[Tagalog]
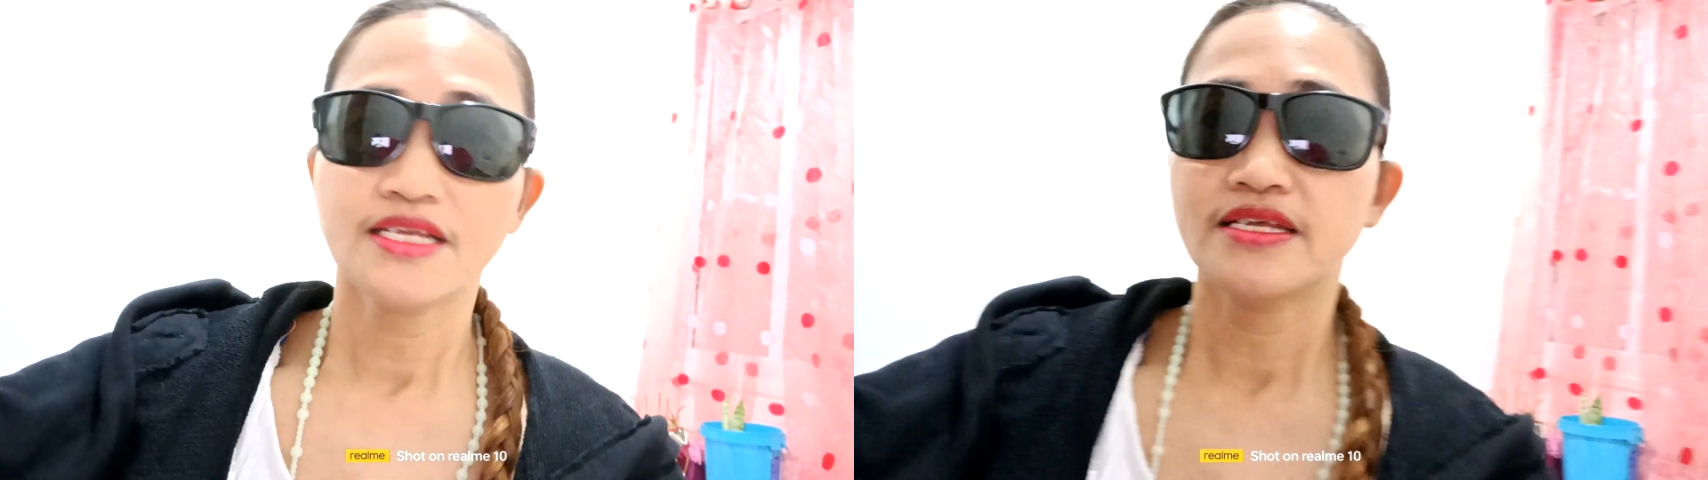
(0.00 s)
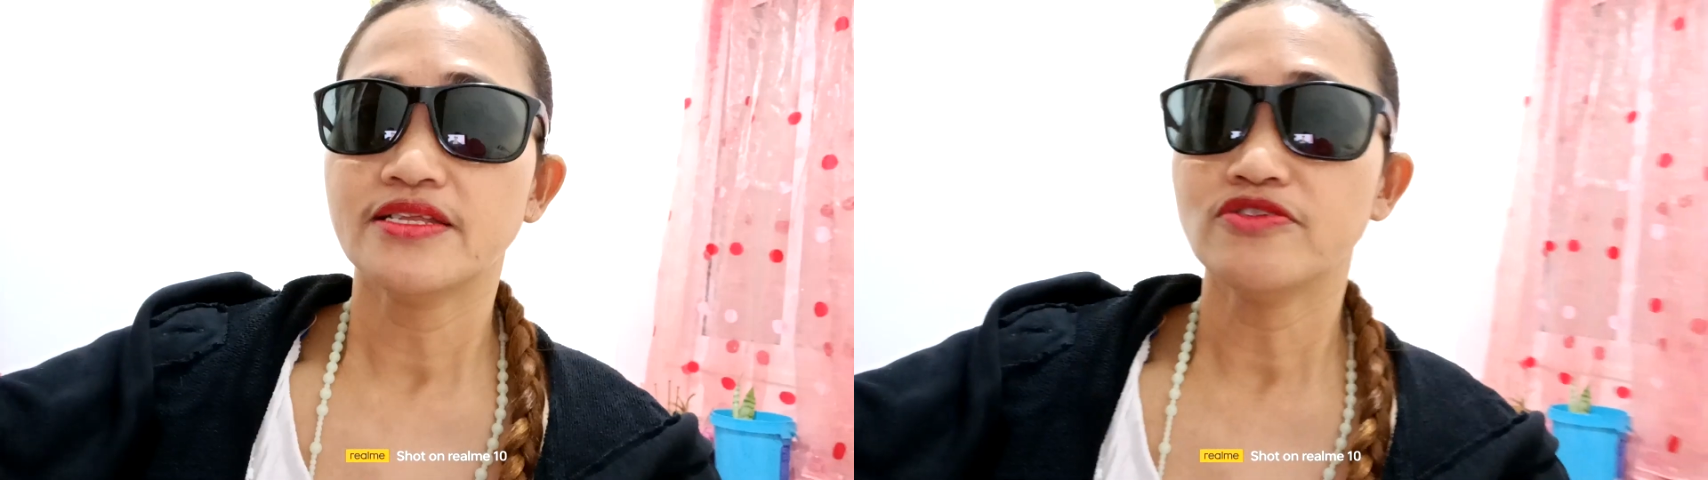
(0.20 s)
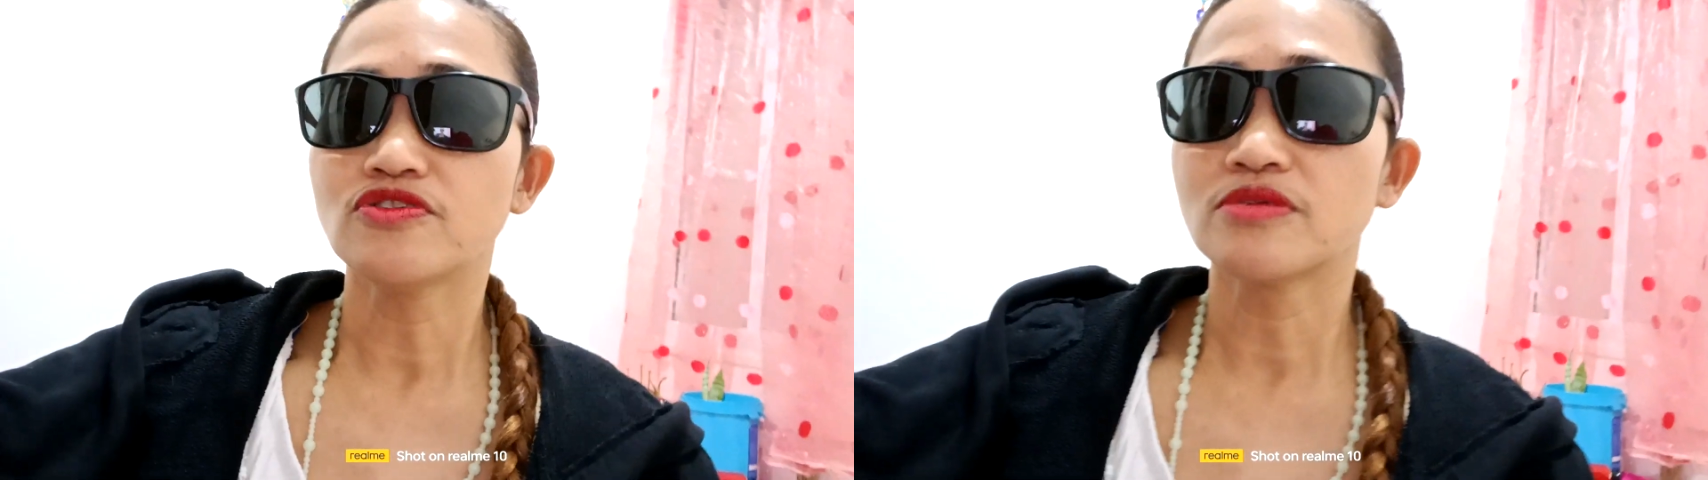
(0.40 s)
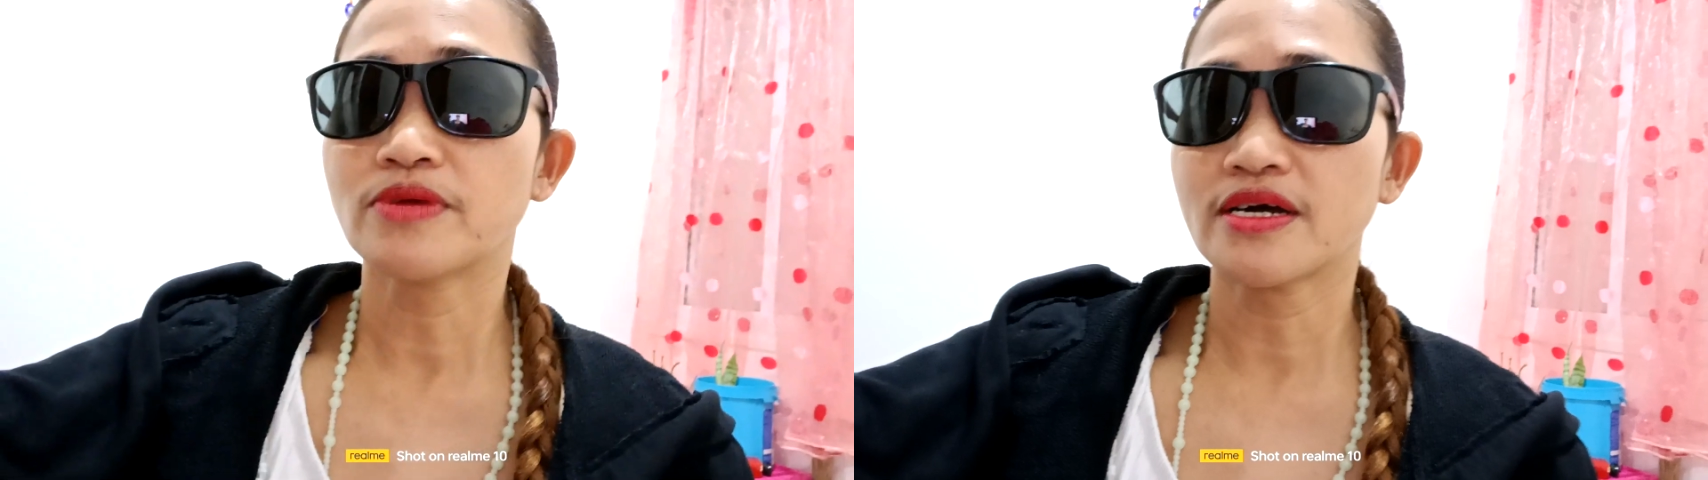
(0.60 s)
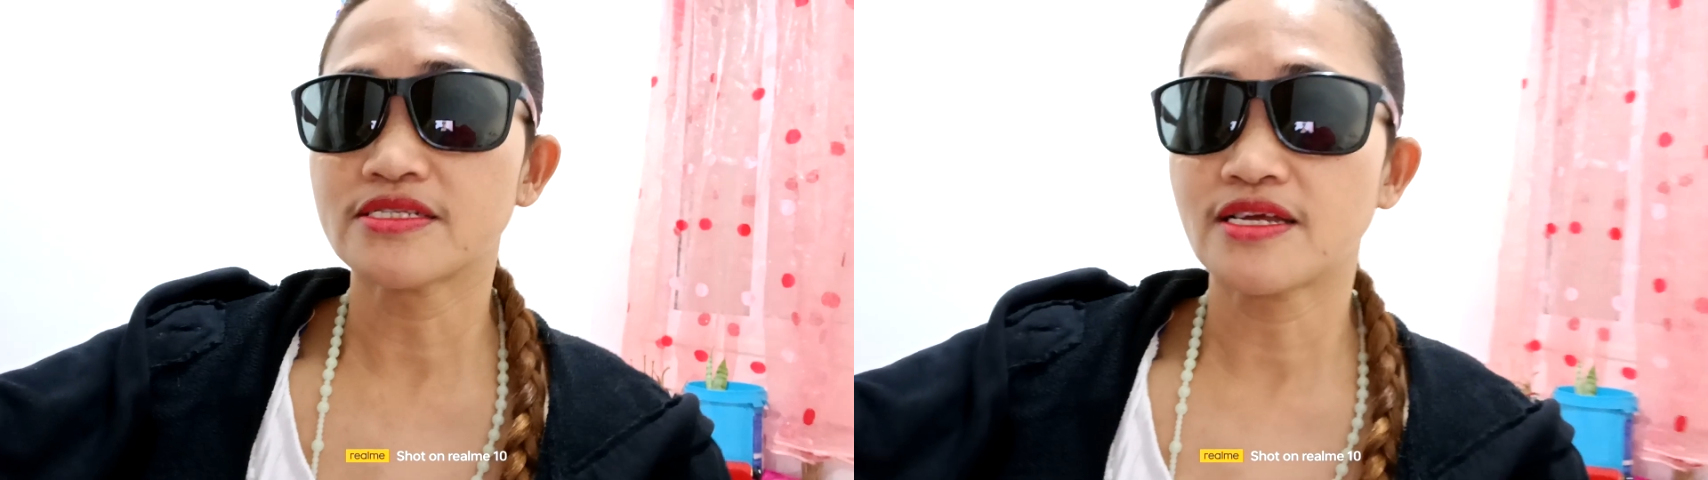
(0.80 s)
Hindi ko
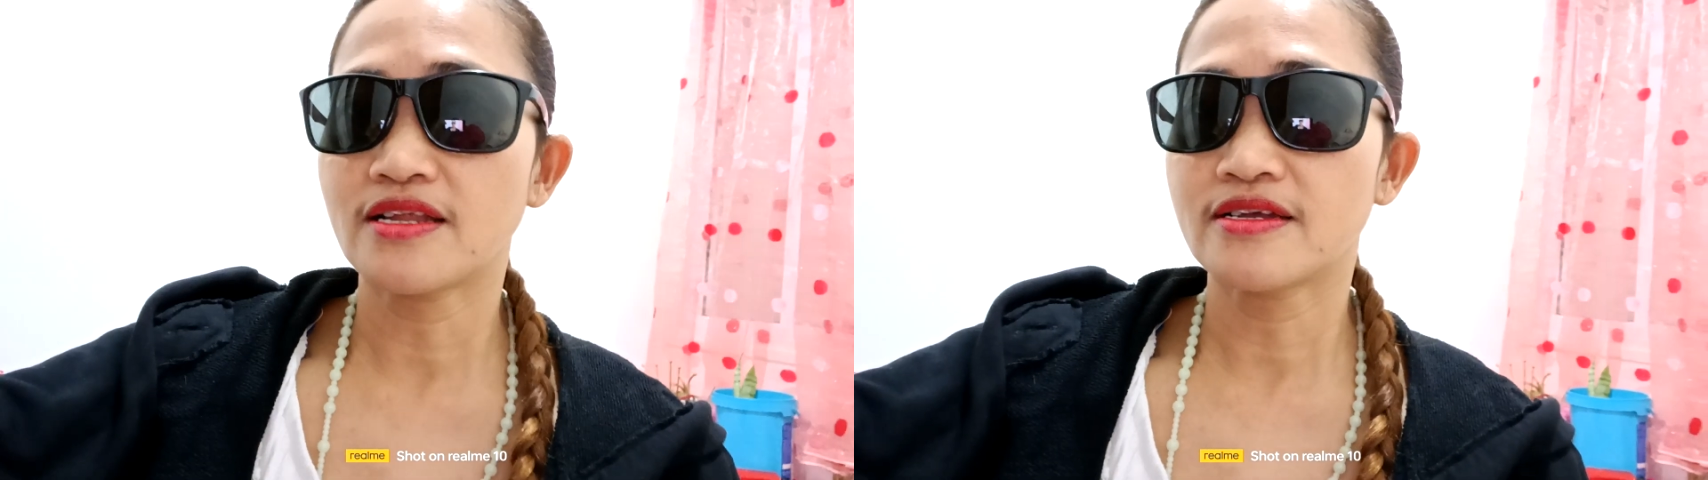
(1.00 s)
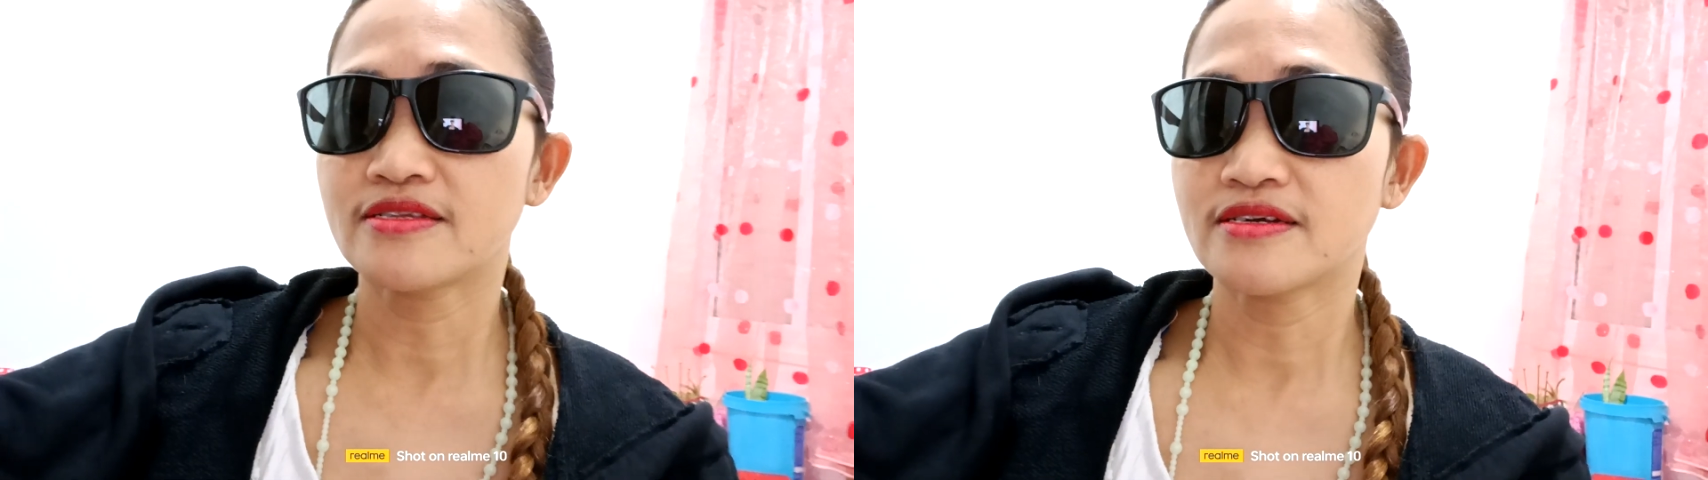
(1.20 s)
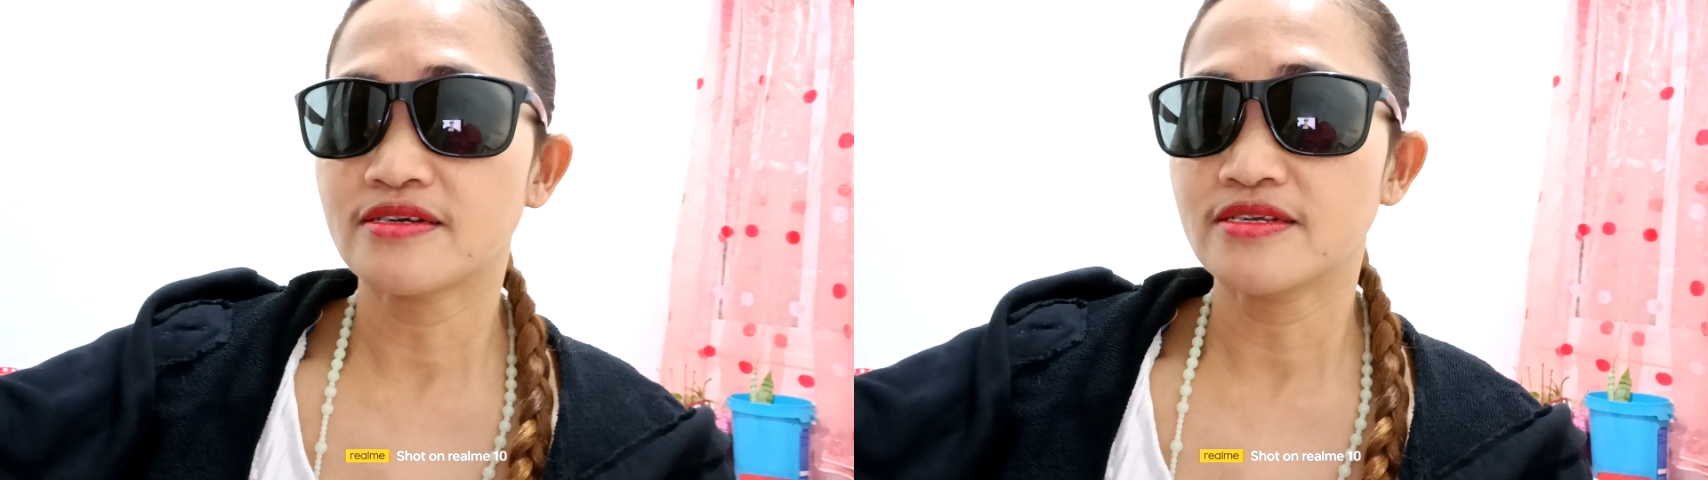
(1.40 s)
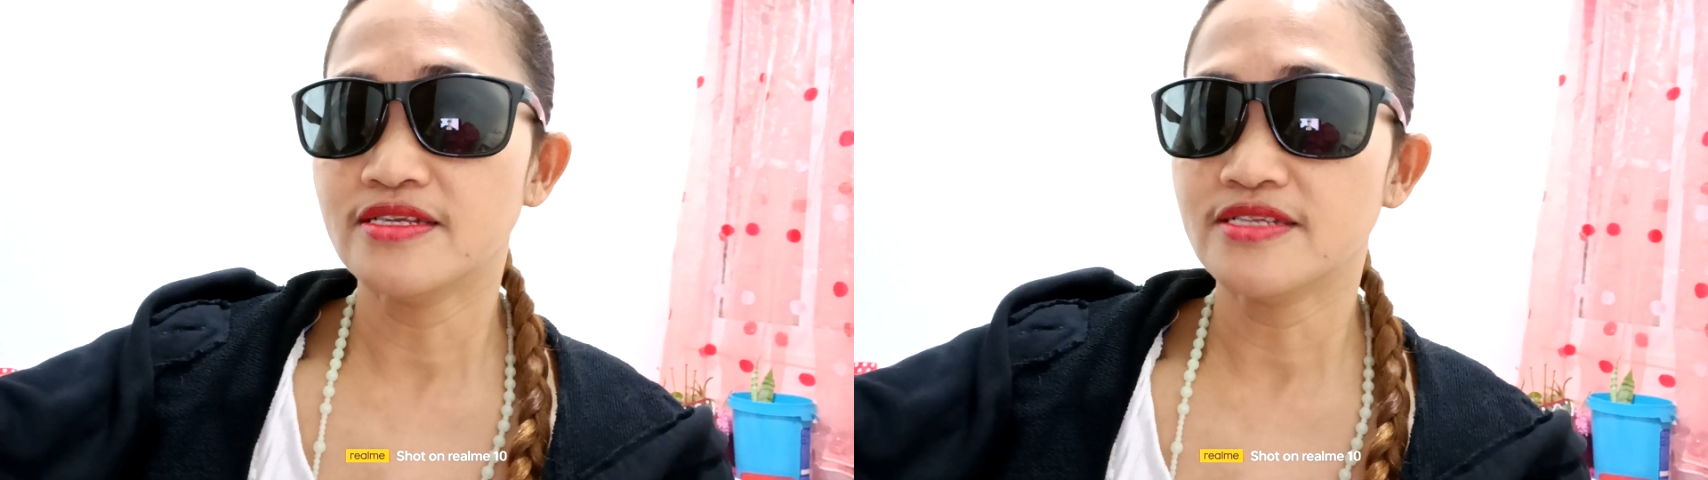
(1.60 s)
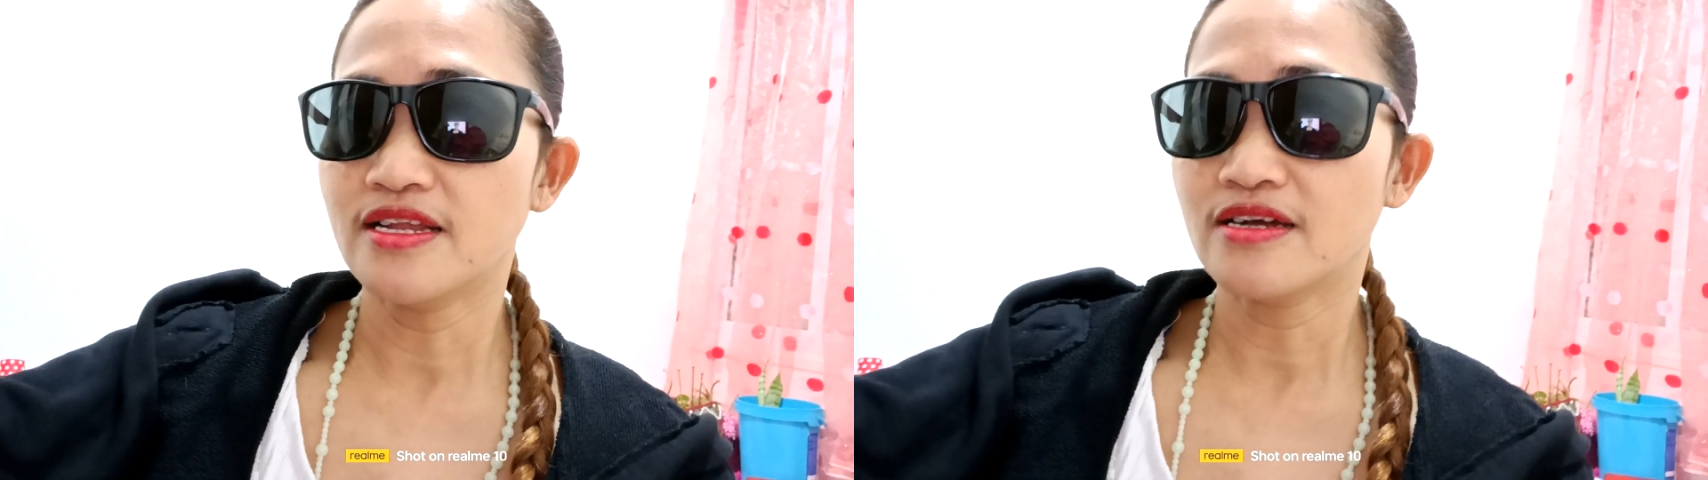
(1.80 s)
naman kasalanang
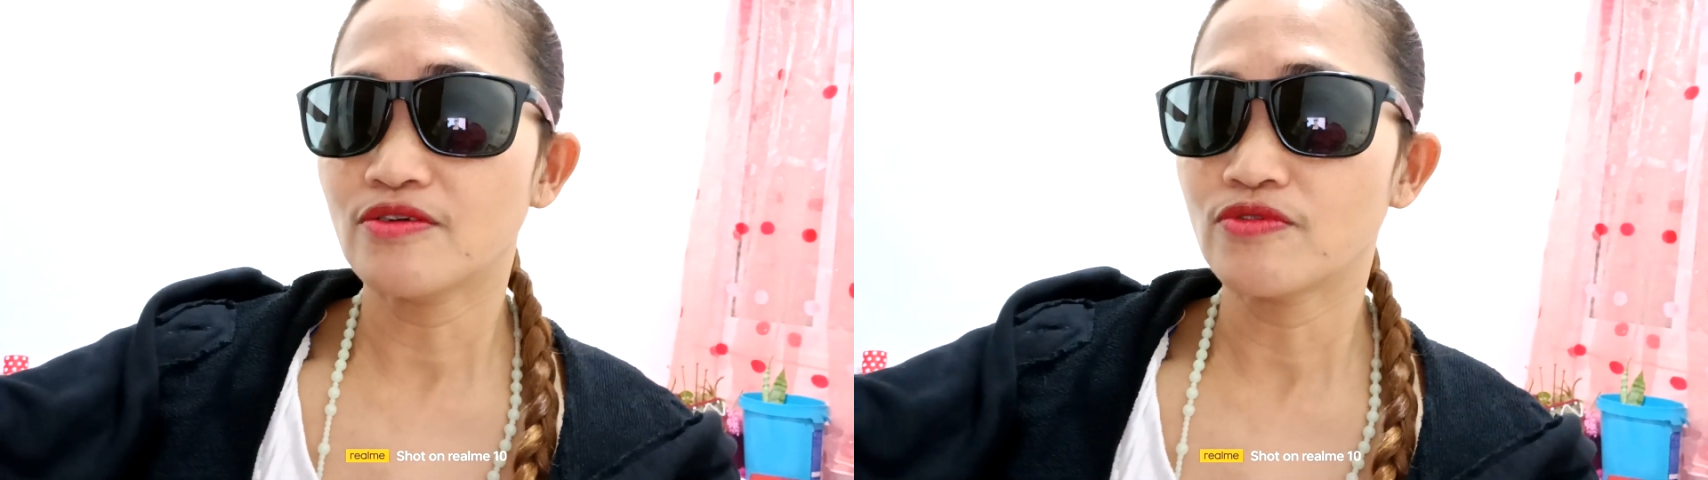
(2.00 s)
isilang ako